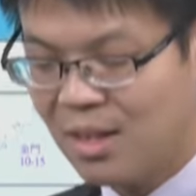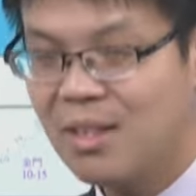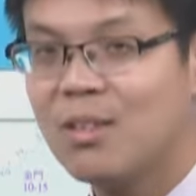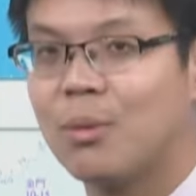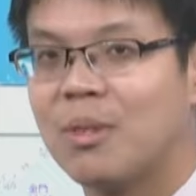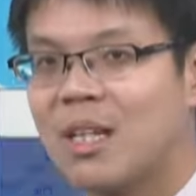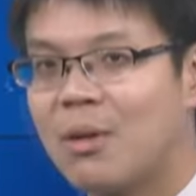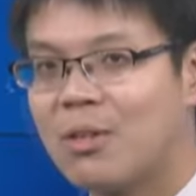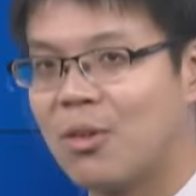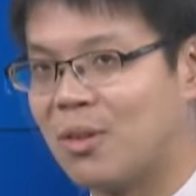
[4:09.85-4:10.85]
因此，我们稍
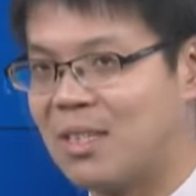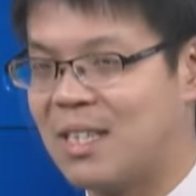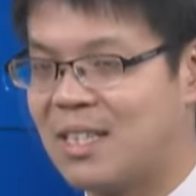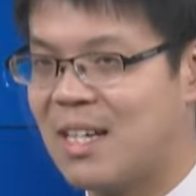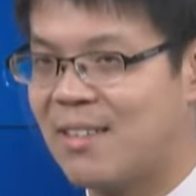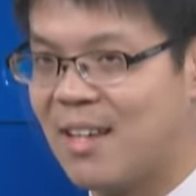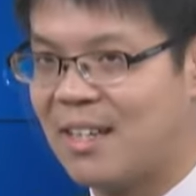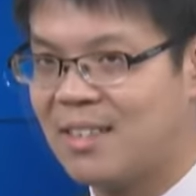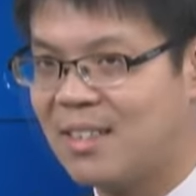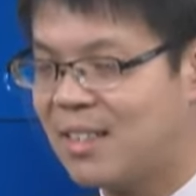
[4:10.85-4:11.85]
微总结一下，
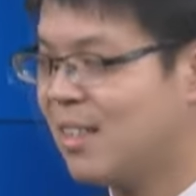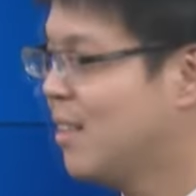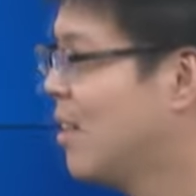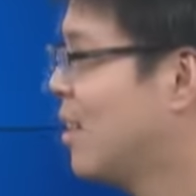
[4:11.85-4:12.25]
在今天